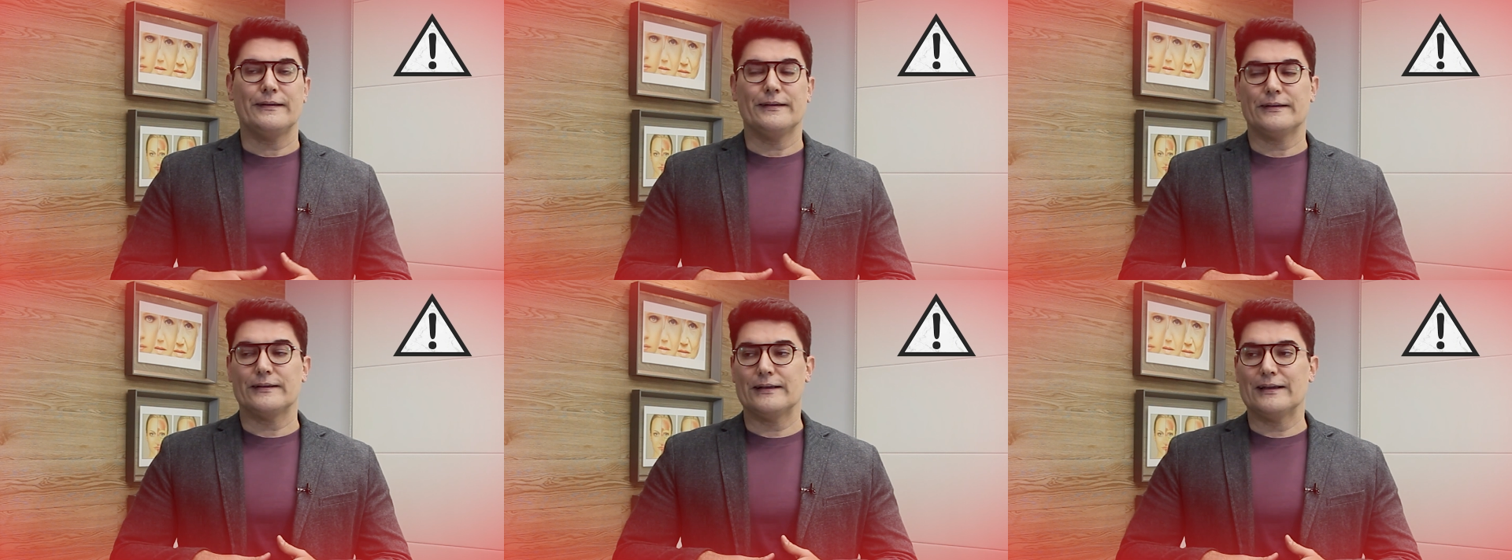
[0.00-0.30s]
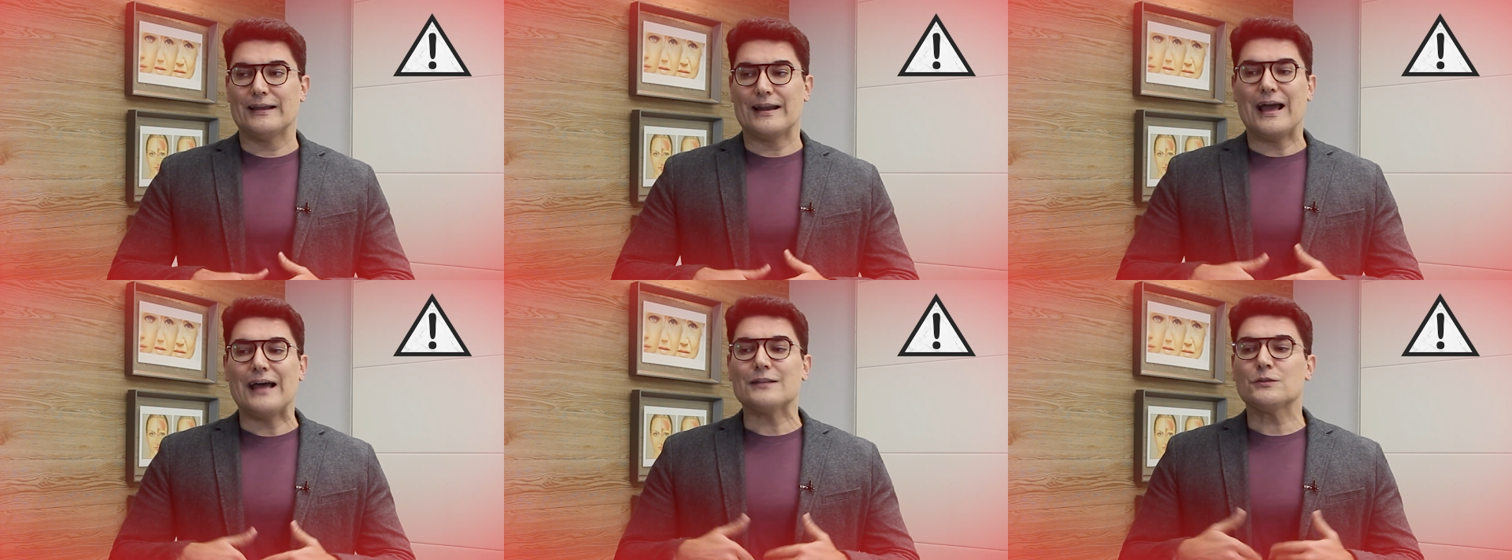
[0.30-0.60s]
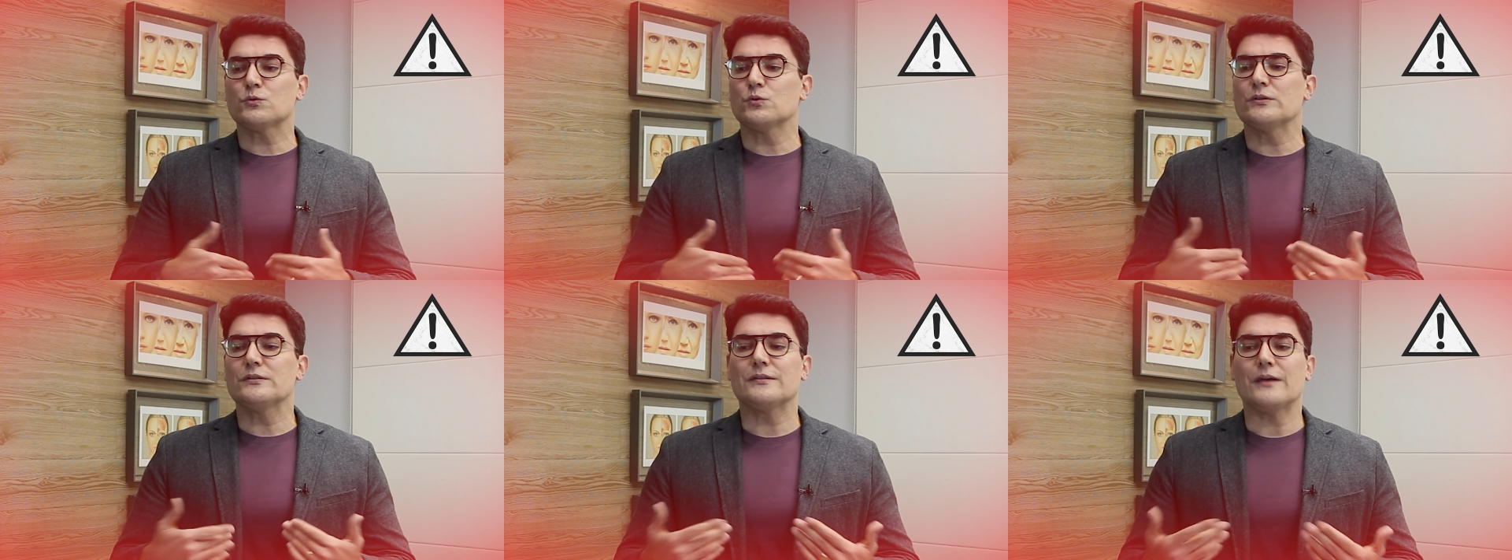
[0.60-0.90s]

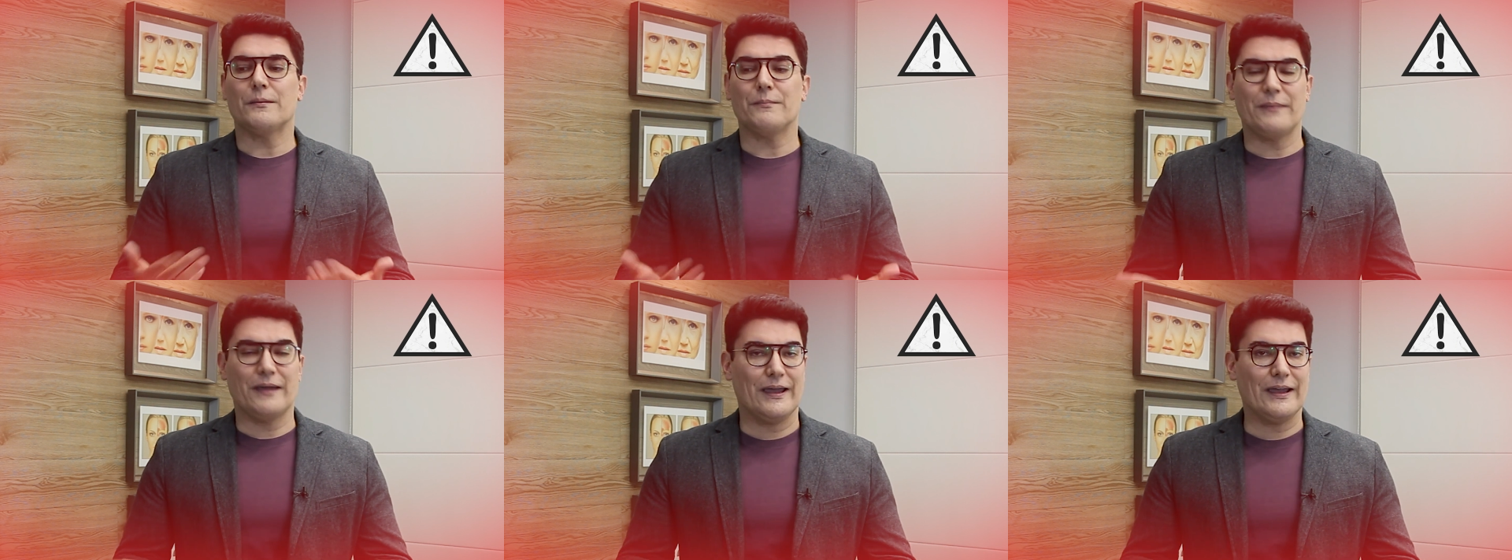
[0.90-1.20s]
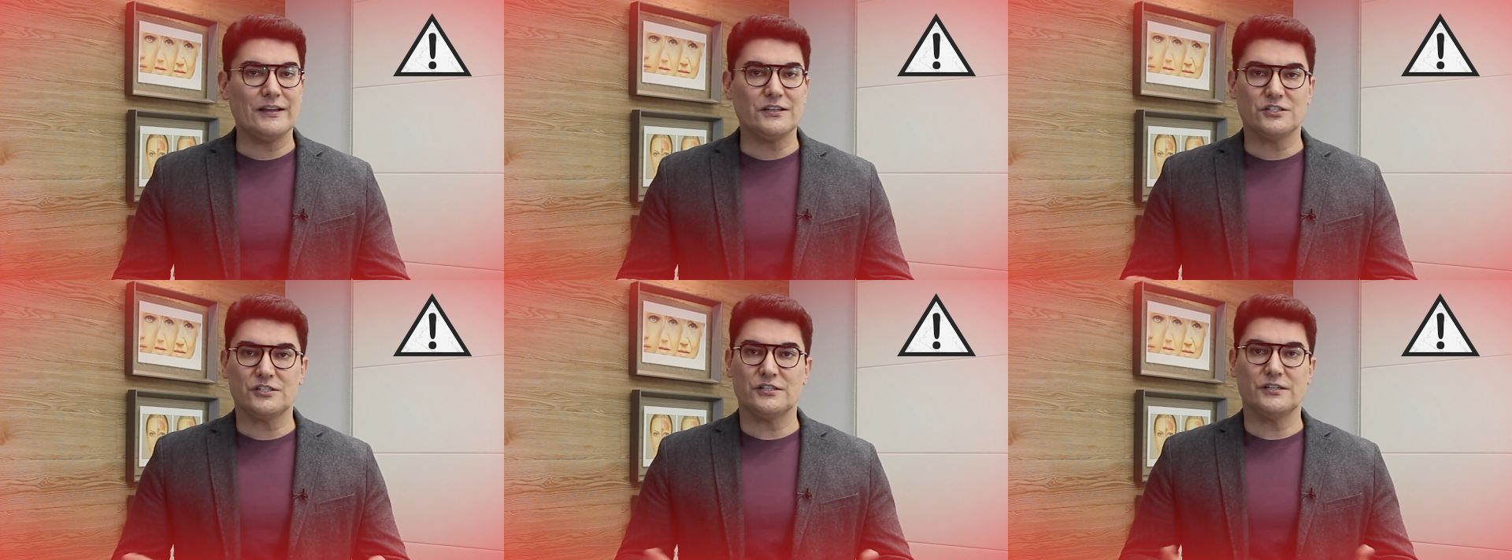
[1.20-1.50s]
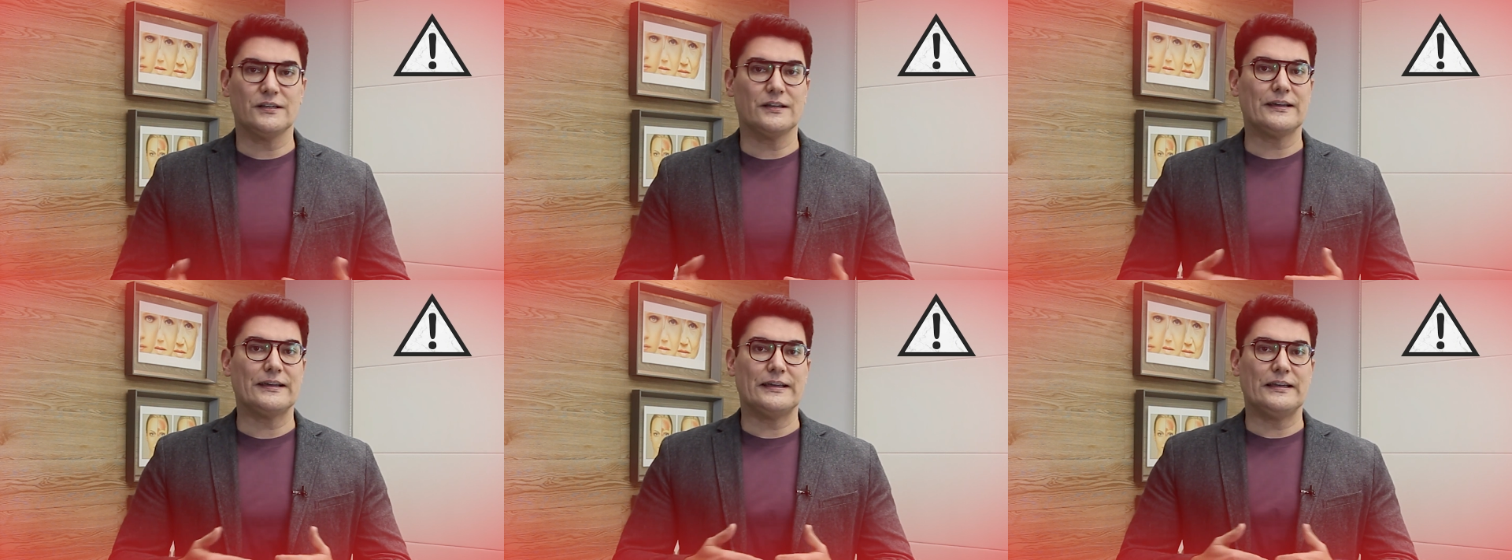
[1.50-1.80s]

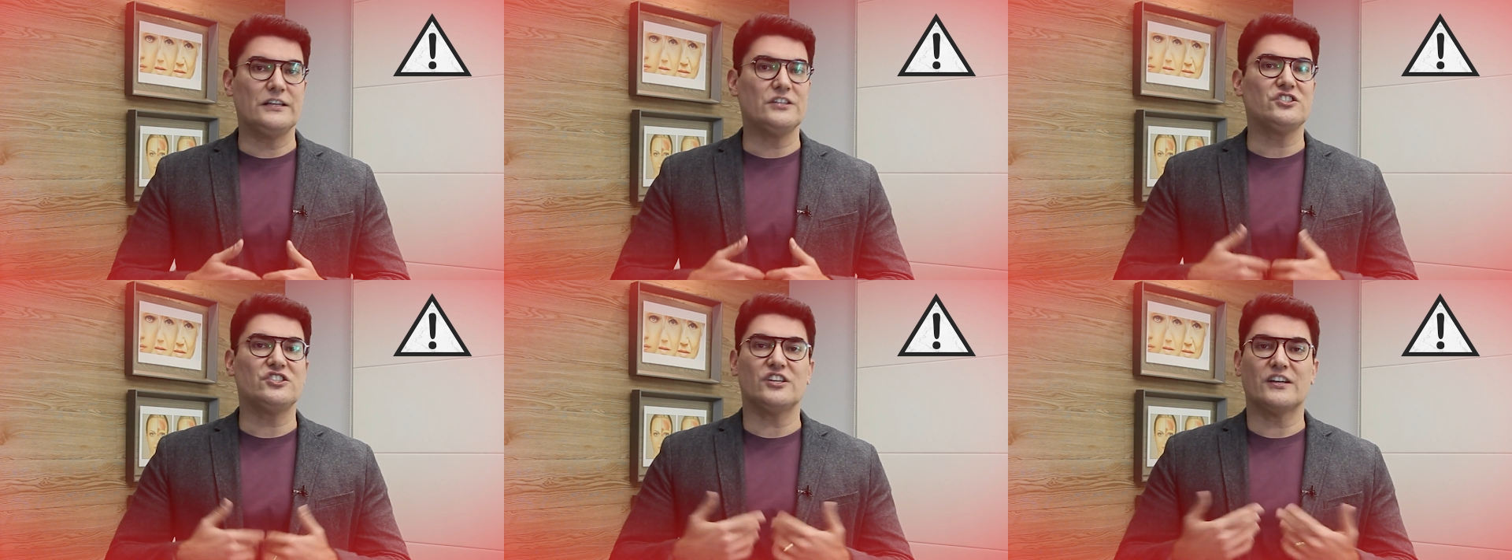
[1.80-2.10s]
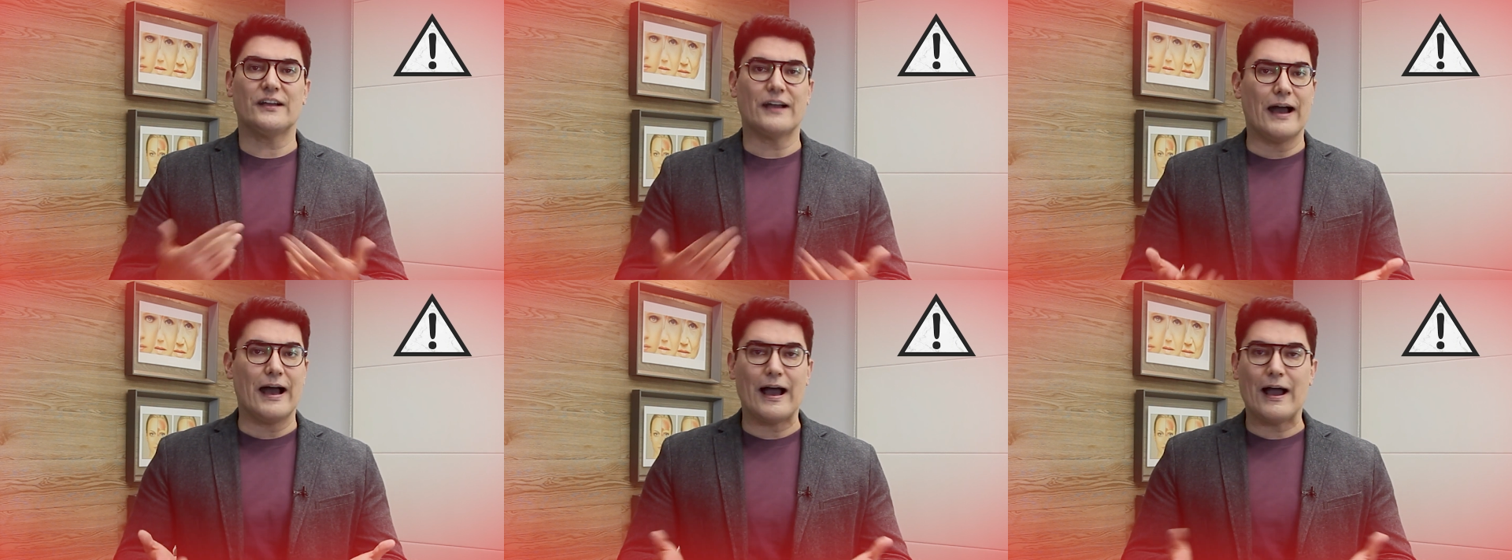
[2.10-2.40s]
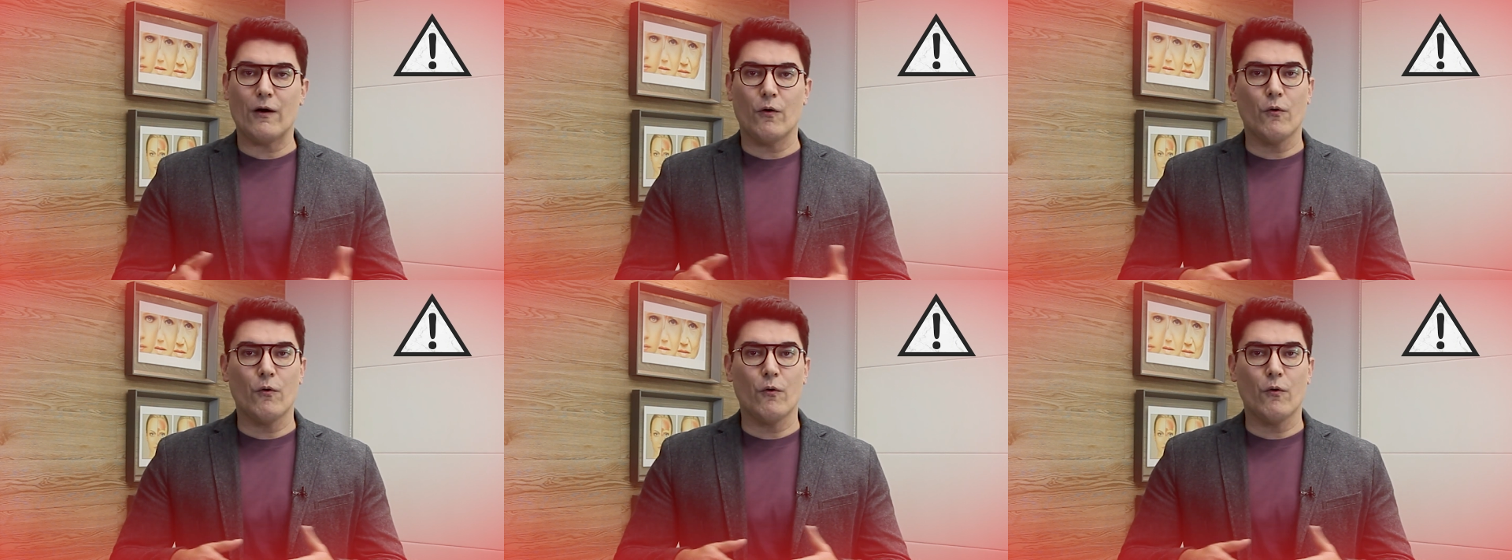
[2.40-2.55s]
gratuitamente criticar